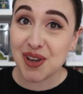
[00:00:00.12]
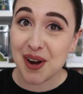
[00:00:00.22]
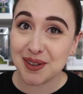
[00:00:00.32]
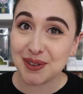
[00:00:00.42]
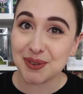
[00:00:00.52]

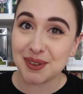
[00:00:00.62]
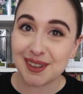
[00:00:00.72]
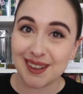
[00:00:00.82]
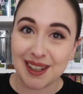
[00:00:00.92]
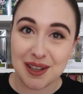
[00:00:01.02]
Ciao a
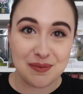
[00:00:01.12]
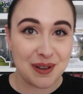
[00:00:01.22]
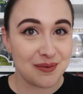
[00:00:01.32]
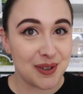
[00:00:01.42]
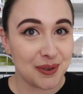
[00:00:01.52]
tutti,
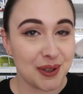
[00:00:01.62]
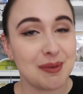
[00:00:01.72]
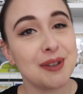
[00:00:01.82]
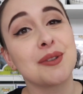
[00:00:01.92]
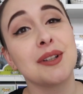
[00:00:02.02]
benvenuti o
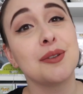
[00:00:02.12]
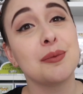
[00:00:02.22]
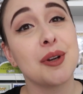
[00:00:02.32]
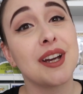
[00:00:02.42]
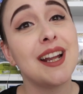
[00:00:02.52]
bentornati sul
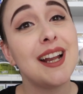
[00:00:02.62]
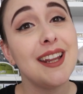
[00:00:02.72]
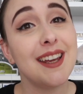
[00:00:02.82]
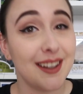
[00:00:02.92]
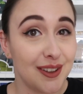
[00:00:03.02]
mio
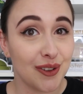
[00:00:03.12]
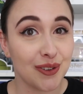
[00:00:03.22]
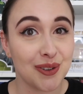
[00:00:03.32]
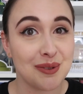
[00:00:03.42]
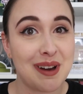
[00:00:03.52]
canale, io
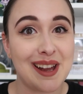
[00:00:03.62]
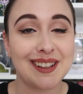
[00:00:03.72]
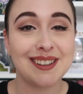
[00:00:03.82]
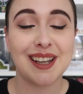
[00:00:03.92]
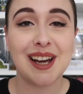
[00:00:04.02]
sono
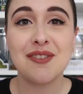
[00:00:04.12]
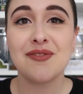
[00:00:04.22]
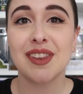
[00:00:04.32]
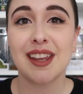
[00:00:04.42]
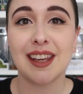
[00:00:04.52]

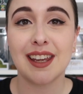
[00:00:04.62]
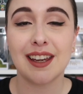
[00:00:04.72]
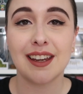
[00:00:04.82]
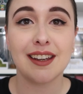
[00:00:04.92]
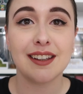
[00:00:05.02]
Marta
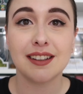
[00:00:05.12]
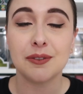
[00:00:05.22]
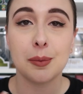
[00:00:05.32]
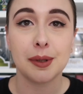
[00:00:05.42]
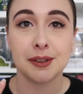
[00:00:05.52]
e
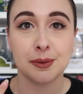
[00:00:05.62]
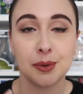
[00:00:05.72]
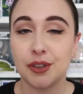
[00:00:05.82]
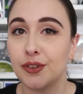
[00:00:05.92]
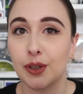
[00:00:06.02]
devo prendere un
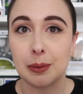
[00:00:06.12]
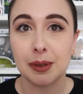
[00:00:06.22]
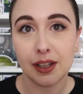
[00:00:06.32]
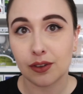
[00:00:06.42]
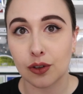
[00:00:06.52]
po' di sole
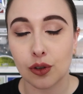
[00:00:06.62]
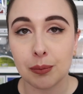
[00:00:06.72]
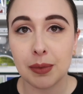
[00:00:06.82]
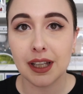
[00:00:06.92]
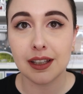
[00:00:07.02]
perché sono
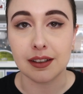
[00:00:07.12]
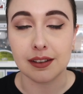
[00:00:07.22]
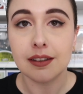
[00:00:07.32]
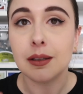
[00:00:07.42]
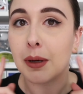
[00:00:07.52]

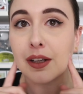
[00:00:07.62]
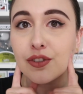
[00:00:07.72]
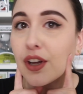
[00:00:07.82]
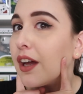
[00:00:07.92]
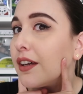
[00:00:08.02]
bianchissima,
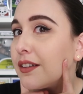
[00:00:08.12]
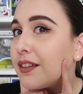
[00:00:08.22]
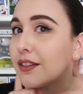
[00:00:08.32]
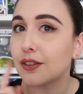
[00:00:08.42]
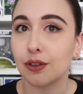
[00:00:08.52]
cioè
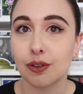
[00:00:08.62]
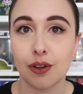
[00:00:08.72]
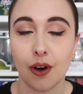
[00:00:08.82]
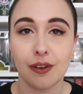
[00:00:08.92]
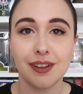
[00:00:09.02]
io non lo
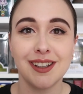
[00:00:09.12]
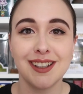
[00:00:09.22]
so,